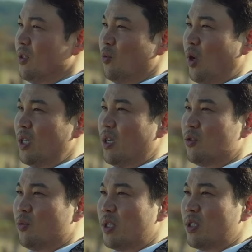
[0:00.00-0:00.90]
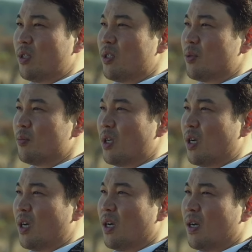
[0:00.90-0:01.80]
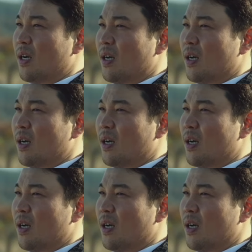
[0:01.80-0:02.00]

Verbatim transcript: В юности я работал чернорабочим.